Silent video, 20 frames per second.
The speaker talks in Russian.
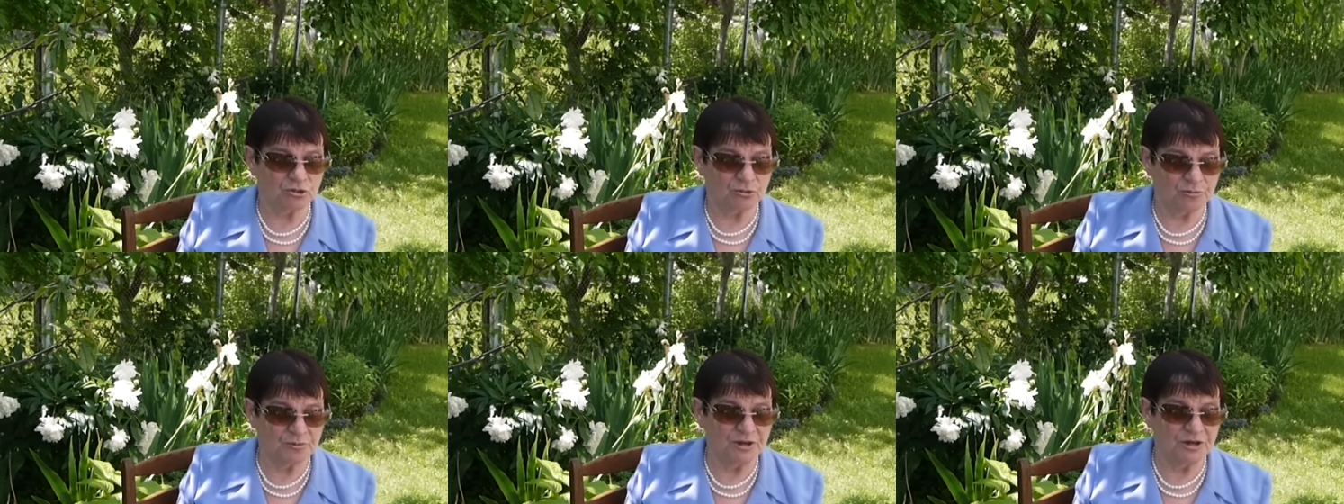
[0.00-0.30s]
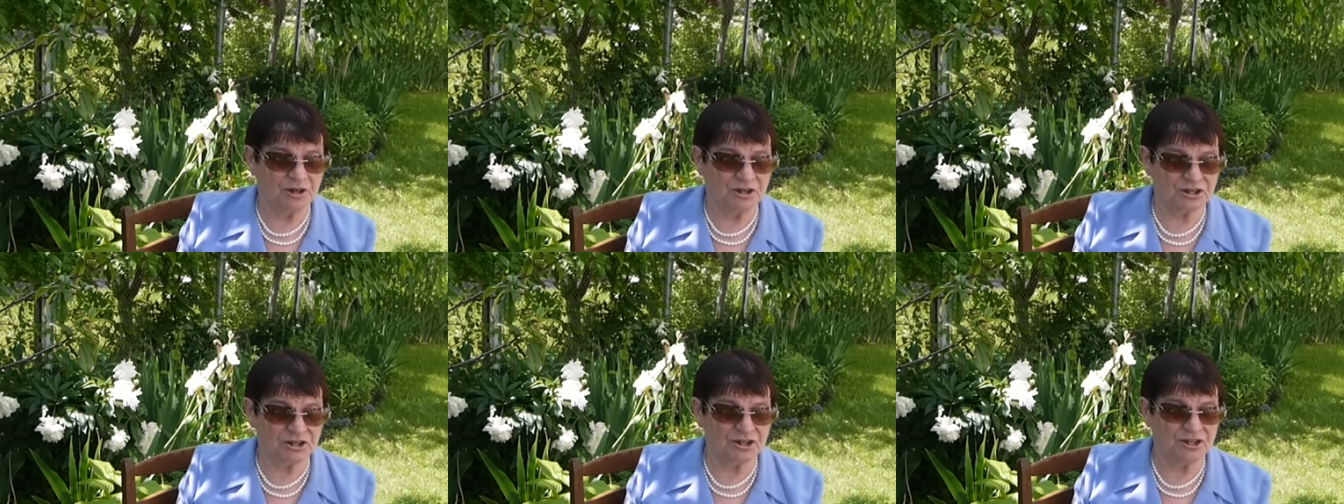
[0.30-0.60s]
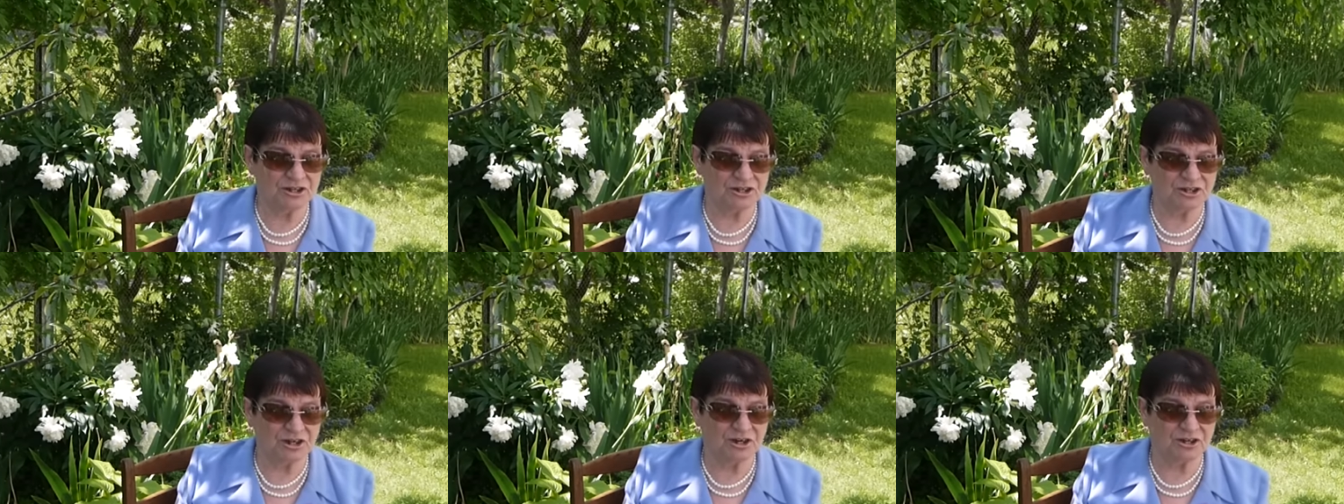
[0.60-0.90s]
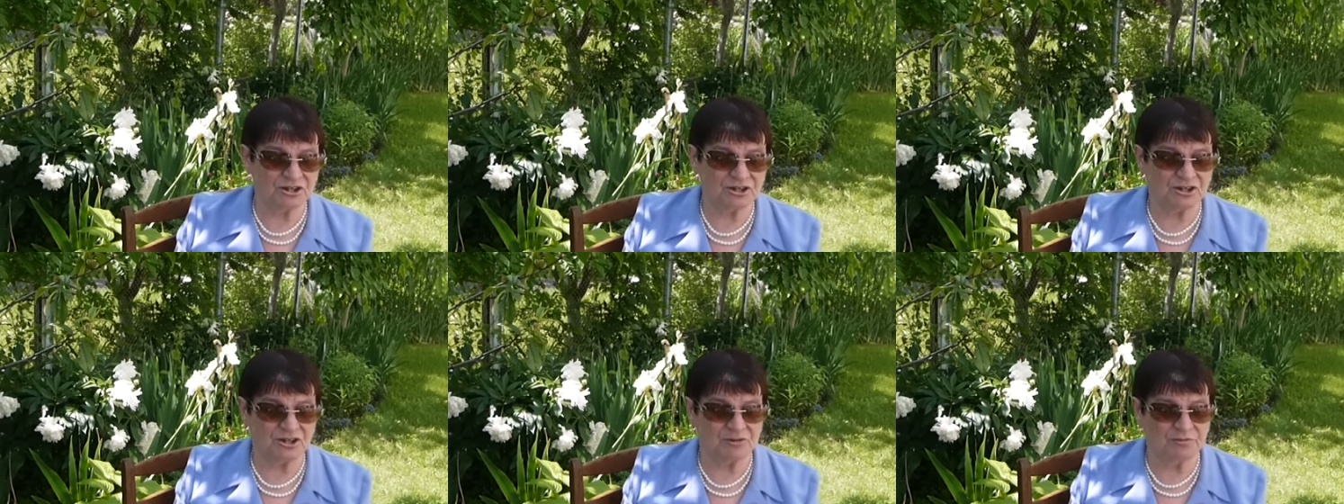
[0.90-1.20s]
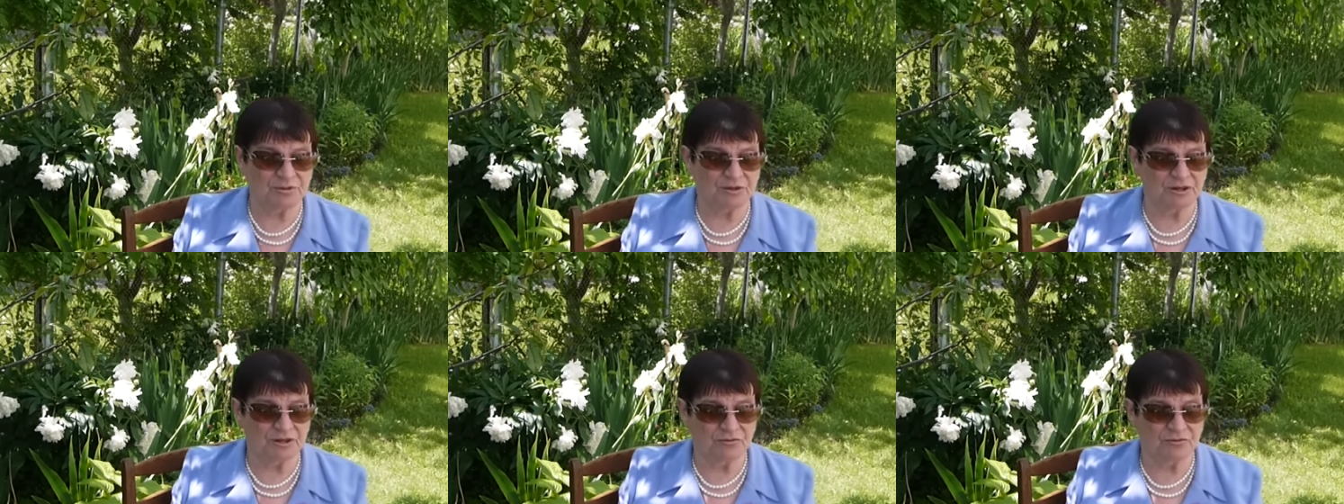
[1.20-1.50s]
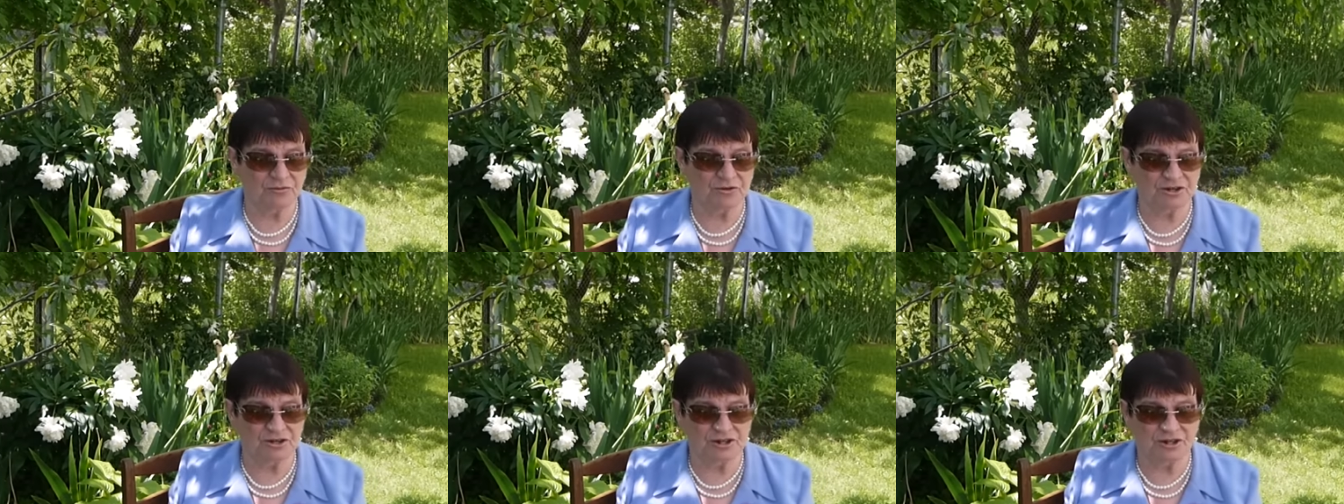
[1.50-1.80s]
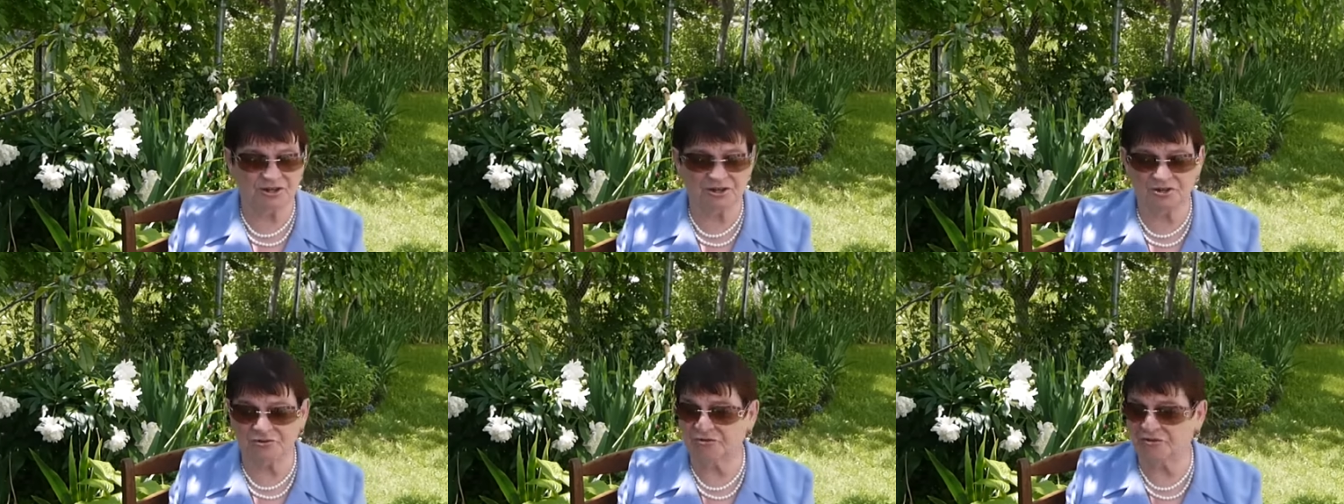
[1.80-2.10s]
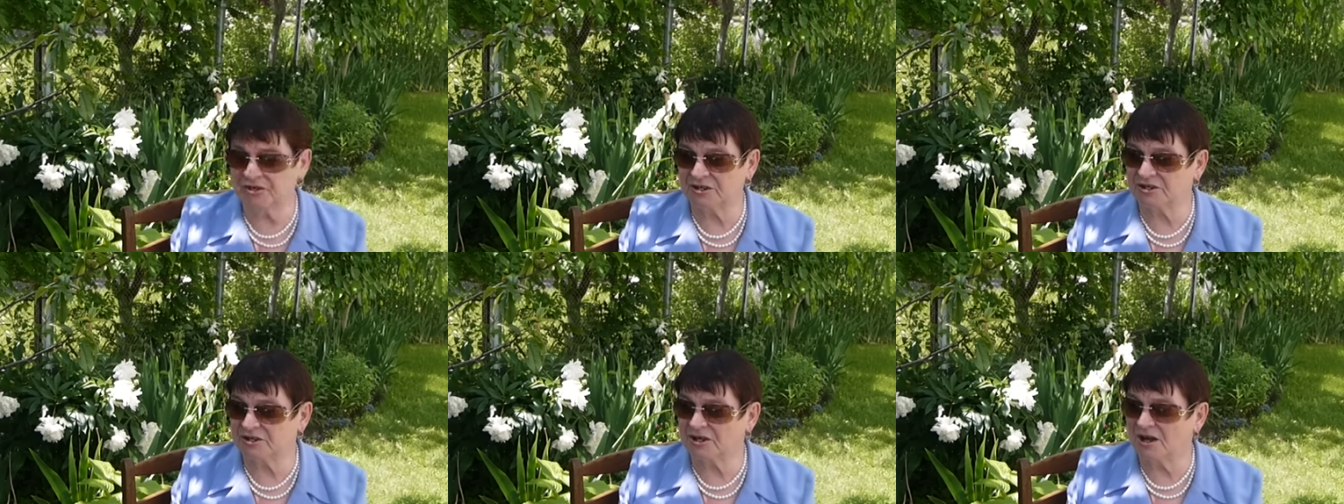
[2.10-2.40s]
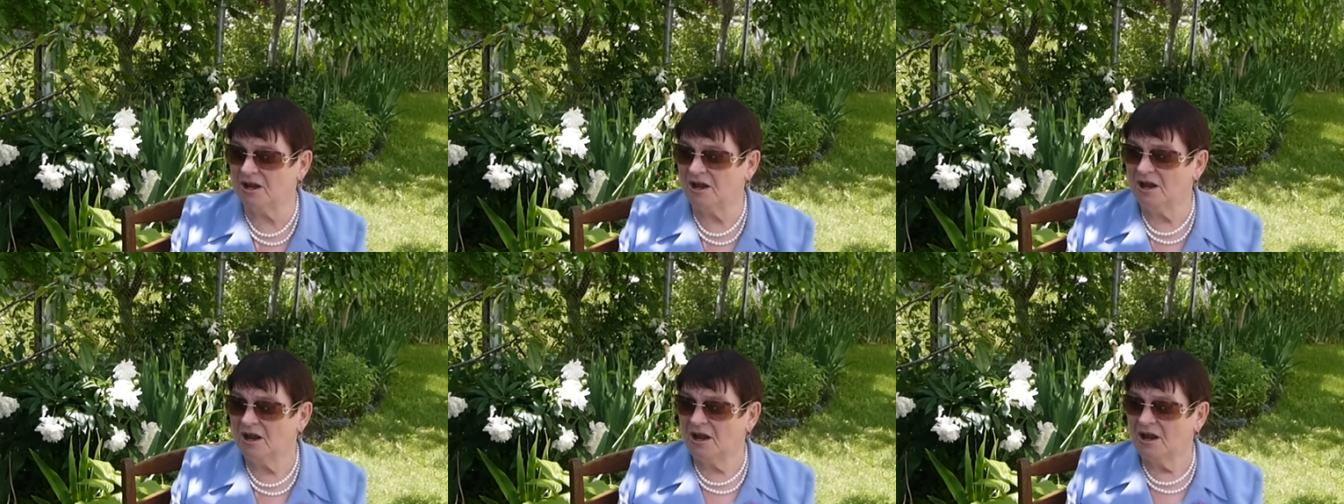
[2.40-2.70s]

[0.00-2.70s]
чтобы не нашли, страшно же было везде эти фрицы,